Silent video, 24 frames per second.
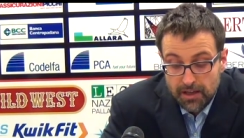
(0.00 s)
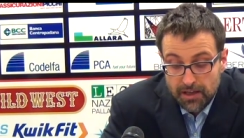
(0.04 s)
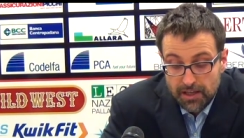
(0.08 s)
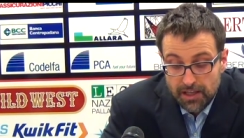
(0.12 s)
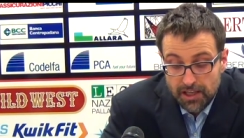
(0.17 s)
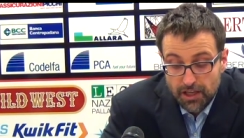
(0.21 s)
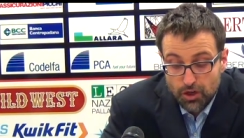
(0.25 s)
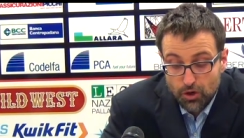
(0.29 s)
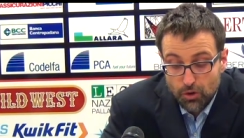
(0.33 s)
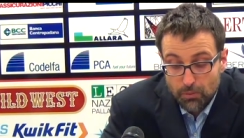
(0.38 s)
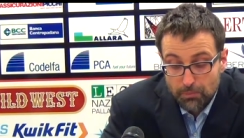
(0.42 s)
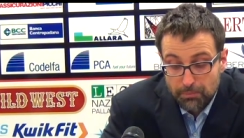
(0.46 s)

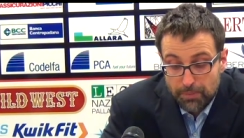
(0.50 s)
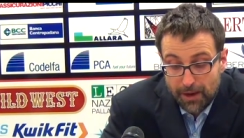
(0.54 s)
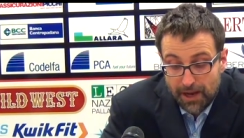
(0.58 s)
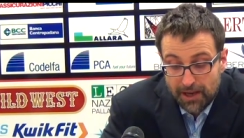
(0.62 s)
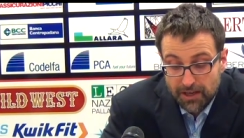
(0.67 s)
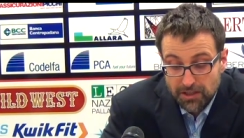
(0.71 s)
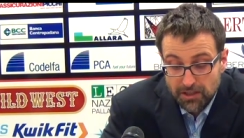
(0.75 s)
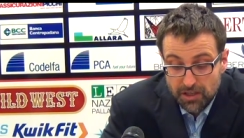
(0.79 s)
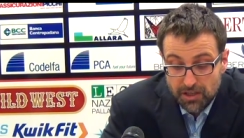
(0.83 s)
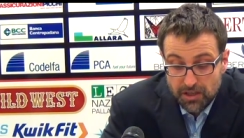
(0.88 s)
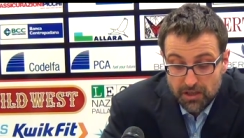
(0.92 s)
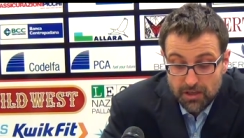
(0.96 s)
i
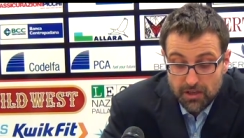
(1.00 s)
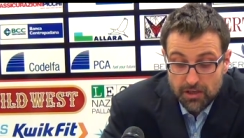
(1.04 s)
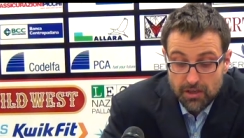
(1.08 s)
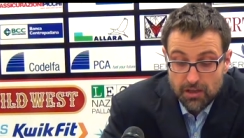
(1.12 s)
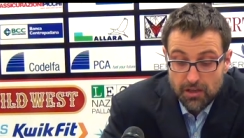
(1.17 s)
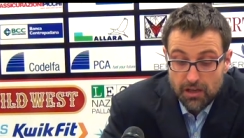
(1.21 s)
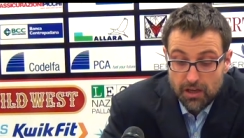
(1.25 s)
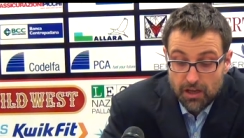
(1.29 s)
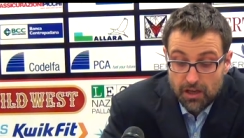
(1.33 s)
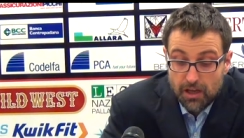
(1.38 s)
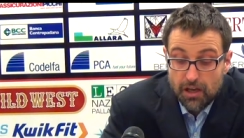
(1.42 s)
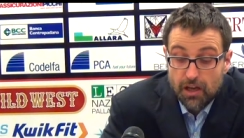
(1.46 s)
compagni.
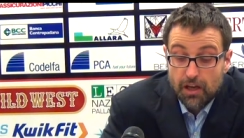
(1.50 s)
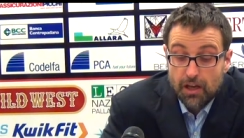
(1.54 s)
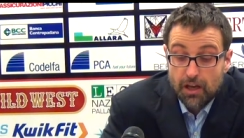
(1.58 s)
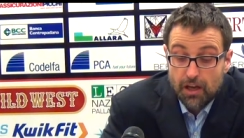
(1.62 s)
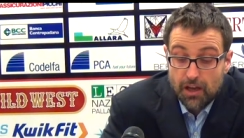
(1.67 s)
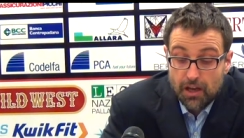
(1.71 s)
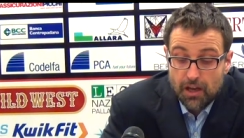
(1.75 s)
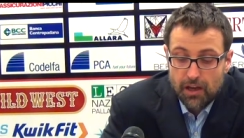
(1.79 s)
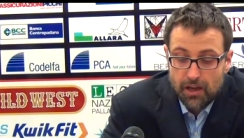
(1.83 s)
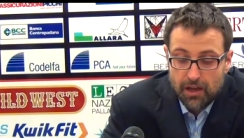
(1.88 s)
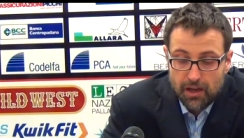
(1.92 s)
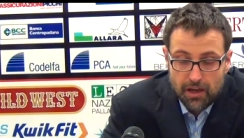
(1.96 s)

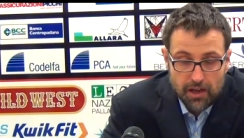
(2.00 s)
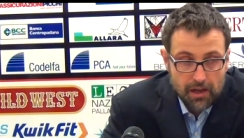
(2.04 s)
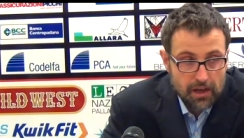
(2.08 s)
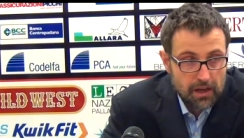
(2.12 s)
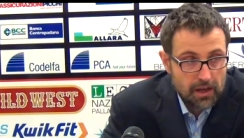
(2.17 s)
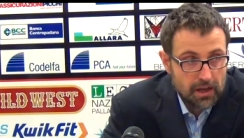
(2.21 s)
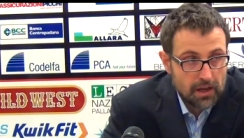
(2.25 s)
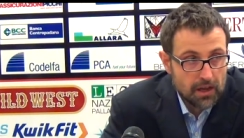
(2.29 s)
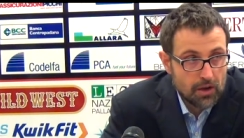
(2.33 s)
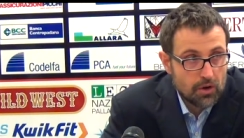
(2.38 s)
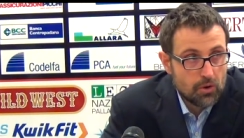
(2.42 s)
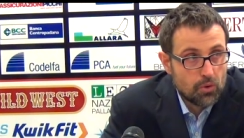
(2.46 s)

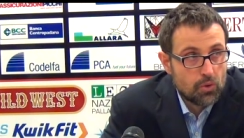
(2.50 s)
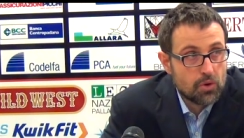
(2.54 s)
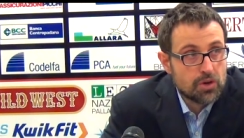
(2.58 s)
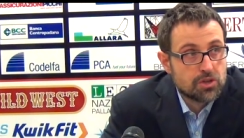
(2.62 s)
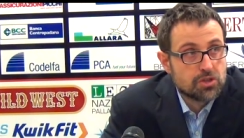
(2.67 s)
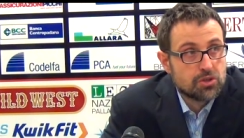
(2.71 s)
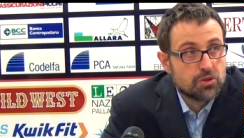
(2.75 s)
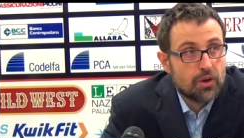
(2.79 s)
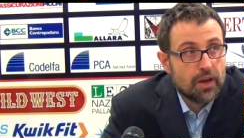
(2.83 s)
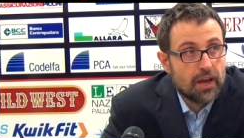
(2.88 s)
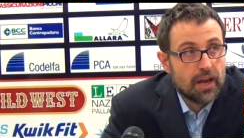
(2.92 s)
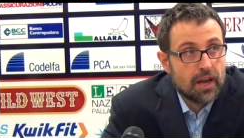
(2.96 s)
Eh,
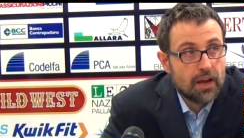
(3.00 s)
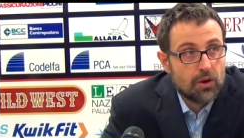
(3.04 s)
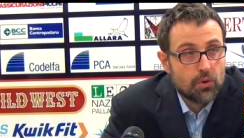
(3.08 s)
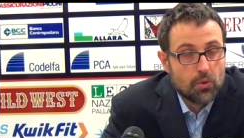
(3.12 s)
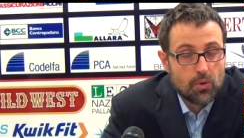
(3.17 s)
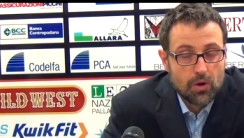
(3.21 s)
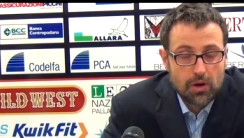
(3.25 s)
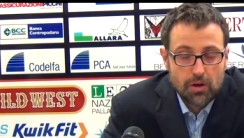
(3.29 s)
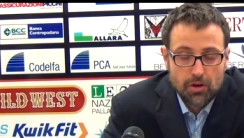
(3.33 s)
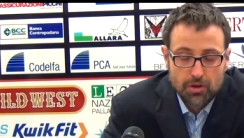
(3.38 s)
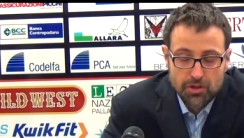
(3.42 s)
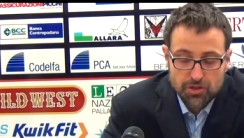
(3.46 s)
questo è
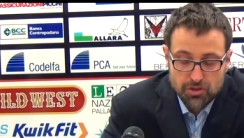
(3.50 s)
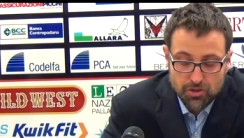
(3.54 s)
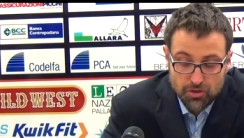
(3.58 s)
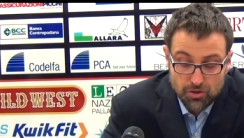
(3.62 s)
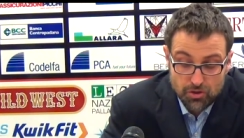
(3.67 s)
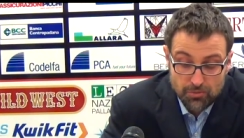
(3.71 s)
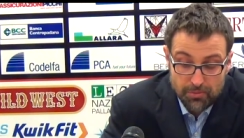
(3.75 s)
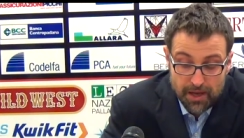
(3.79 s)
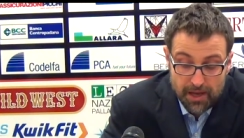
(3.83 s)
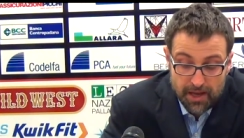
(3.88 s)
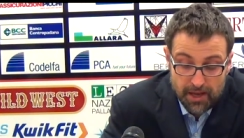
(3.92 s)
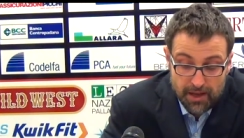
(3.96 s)
quello che
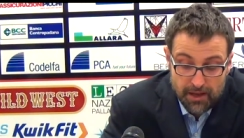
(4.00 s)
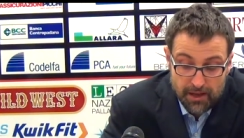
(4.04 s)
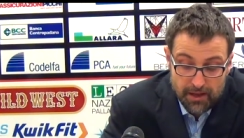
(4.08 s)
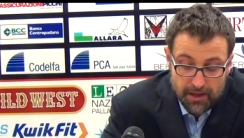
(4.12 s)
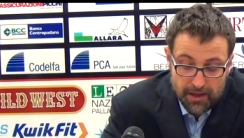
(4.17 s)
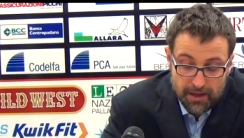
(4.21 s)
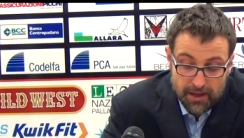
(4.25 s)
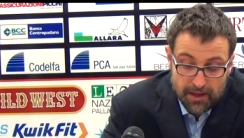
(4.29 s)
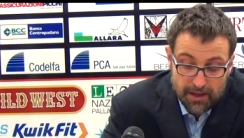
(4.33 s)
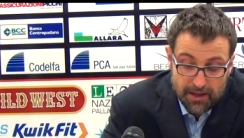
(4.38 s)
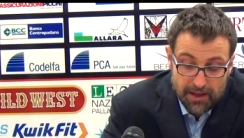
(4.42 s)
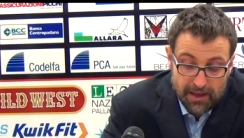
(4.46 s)
secondo
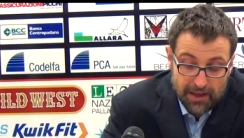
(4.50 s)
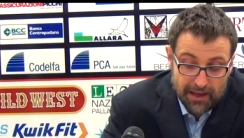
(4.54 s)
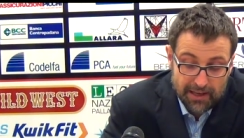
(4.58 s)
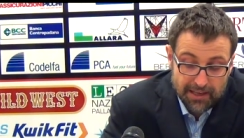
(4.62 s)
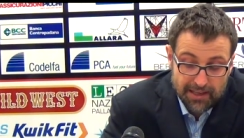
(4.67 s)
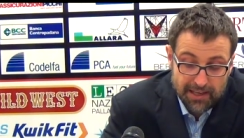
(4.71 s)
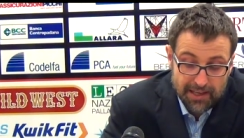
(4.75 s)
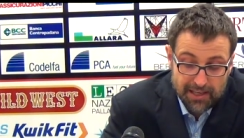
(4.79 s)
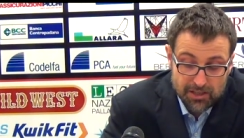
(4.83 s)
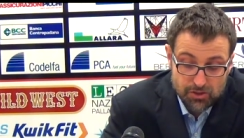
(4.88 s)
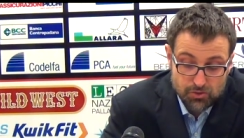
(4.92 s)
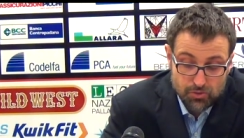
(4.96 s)
me è
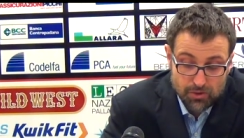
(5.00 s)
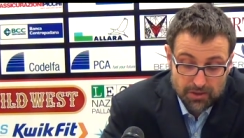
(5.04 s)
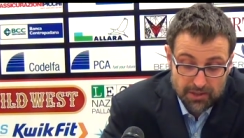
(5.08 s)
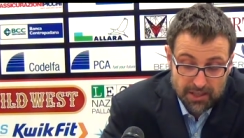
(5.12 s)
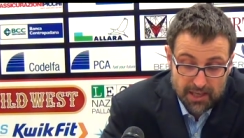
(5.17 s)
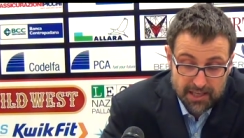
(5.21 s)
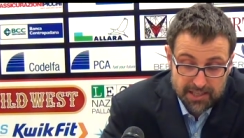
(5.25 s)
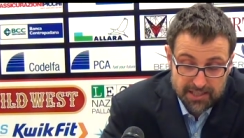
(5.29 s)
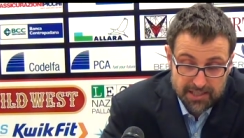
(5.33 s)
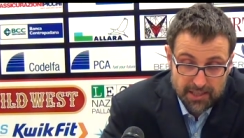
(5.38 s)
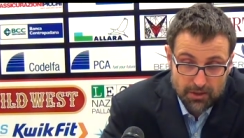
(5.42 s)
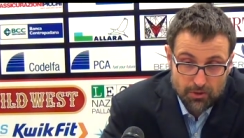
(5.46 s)
nella sua
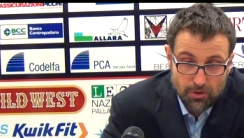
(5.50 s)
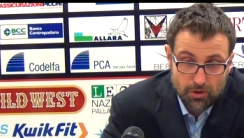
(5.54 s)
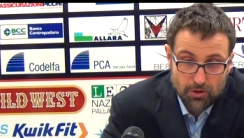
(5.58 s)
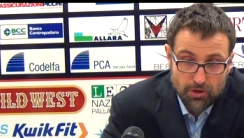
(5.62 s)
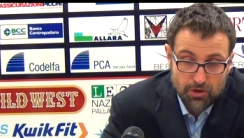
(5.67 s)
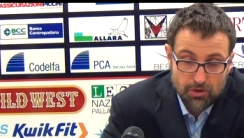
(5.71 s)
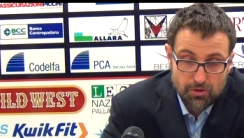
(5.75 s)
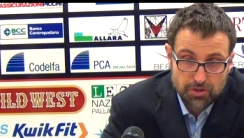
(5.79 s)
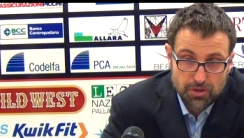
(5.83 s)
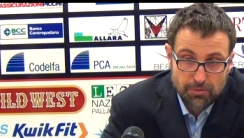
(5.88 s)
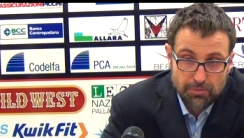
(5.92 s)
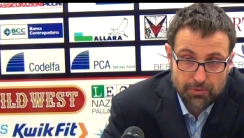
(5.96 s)
testa, è quello che
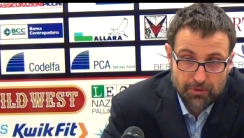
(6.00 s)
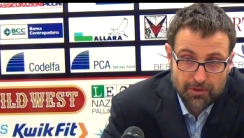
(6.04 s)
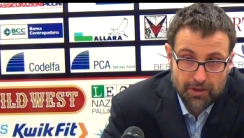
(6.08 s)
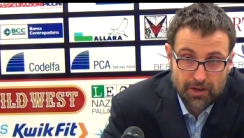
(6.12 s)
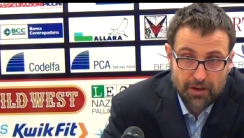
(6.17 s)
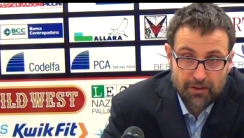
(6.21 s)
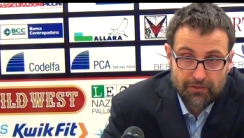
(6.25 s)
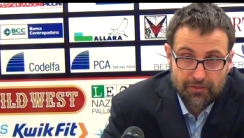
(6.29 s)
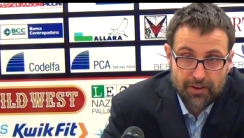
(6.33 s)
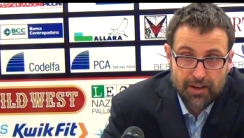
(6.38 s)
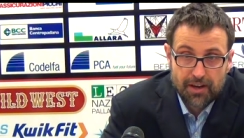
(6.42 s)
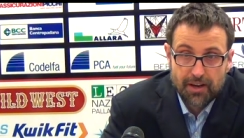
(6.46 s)
lui sta
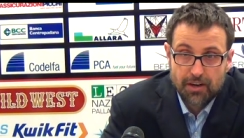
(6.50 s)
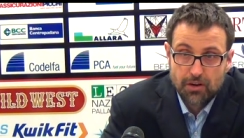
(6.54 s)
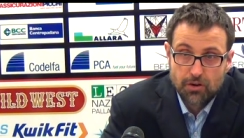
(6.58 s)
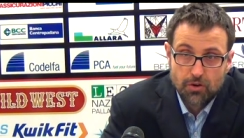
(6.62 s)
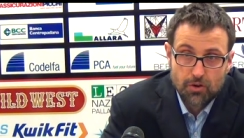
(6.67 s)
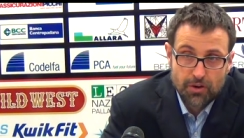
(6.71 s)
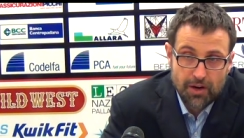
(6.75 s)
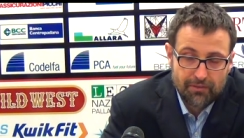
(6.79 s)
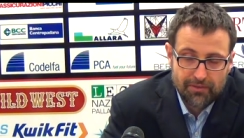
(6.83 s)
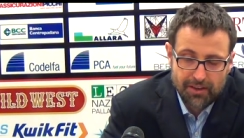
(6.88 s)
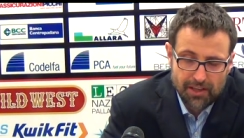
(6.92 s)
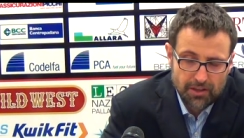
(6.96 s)
provando a fare,
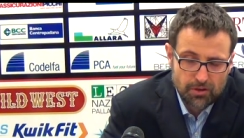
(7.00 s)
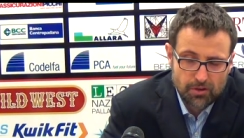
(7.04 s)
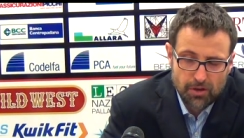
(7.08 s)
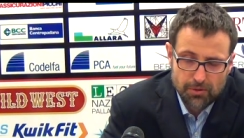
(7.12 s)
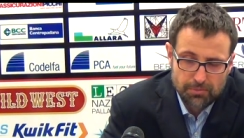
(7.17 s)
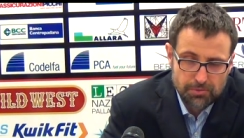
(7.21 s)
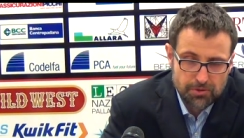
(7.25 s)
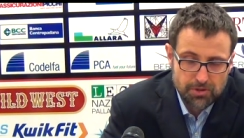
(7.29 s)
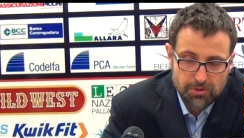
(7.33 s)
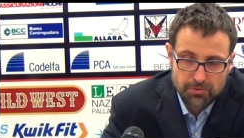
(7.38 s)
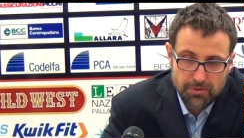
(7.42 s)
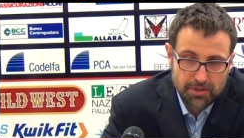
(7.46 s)
non avendo la
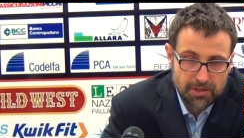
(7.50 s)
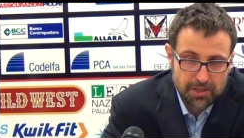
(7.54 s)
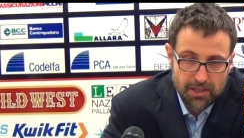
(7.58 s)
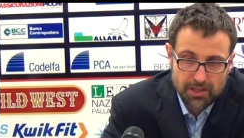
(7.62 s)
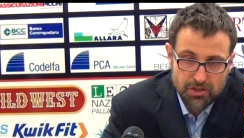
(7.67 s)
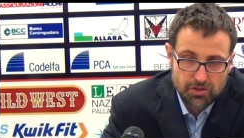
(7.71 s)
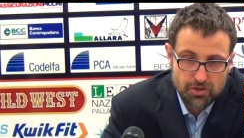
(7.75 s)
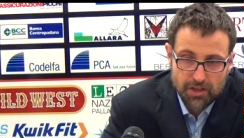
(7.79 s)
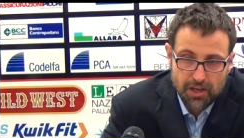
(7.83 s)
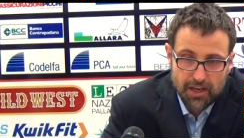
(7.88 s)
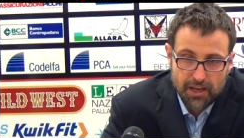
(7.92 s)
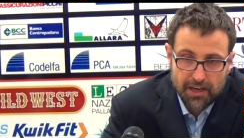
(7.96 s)
possibilità di
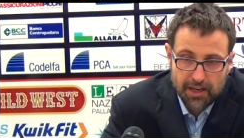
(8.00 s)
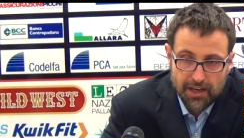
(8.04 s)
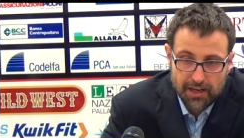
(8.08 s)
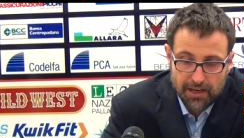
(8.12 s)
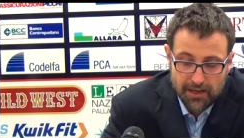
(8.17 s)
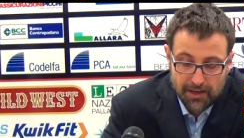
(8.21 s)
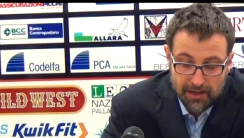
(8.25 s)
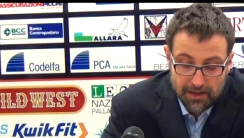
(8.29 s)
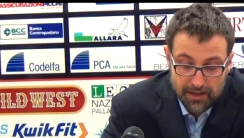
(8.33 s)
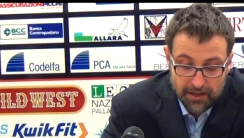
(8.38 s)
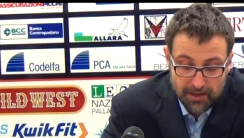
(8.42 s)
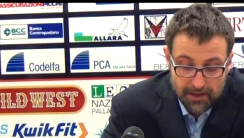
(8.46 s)
giocare
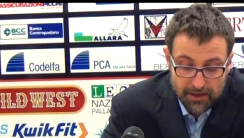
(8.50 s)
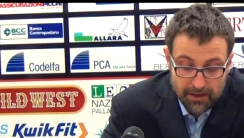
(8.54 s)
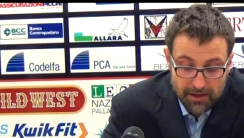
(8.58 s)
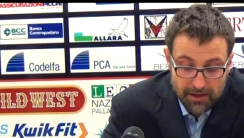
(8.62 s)
al,